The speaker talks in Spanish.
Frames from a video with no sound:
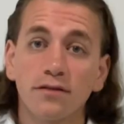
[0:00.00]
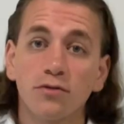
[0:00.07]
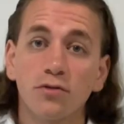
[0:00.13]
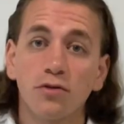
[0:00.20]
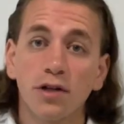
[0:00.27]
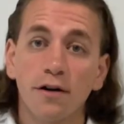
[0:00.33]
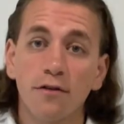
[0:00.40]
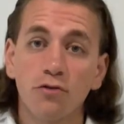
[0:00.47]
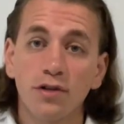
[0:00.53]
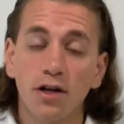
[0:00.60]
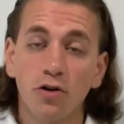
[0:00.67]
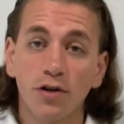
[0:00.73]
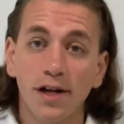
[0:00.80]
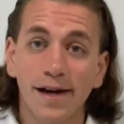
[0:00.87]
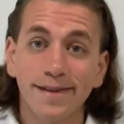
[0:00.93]
jugaba
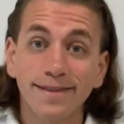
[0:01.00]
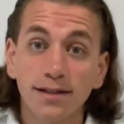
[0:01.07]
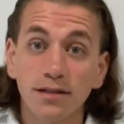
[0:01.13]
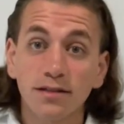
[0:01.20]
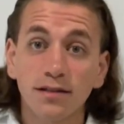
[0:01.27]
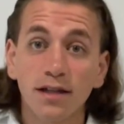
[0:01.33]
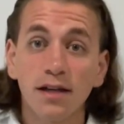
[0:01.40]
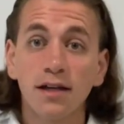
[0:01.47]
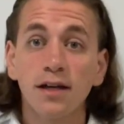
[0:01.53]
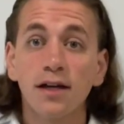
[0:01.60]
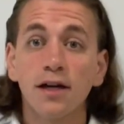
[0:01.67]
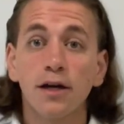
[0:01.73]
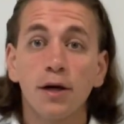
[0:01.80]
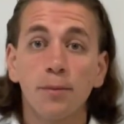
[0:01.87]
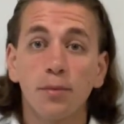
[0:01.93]
unas horas antes
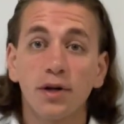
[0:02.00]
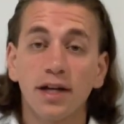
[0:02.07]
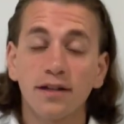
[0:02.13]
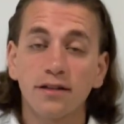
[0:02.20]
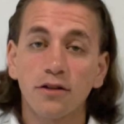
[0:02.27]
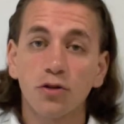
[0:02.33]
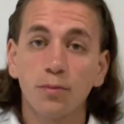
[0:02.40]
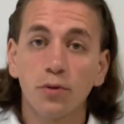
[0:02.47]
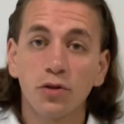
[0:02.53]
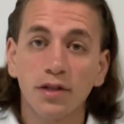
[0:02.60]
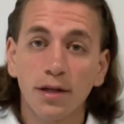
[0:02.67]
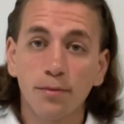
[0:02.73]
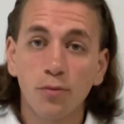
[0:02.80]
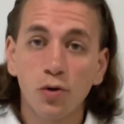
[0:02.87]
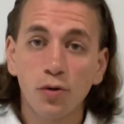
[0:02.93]
porque este grupo
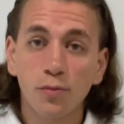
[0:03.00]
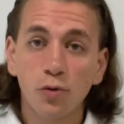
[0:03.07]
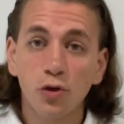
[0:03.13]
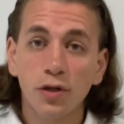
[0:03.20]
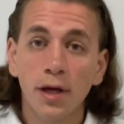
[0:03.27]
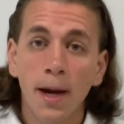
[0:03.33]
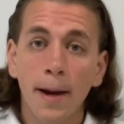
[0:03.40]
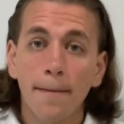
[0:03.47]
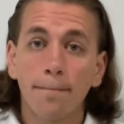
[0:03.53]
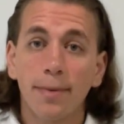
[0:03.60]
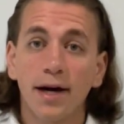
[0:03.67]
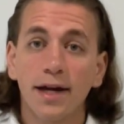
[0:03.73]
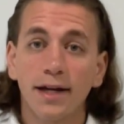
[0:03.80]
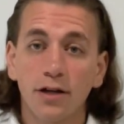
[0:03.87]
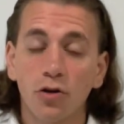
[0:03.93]
está muy muy
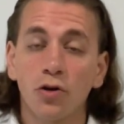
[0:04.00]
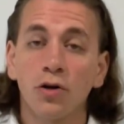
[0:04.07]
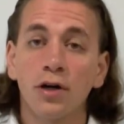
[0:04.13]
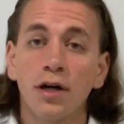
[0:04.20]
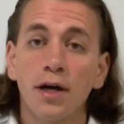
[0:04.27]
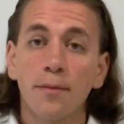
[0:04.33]
parejo.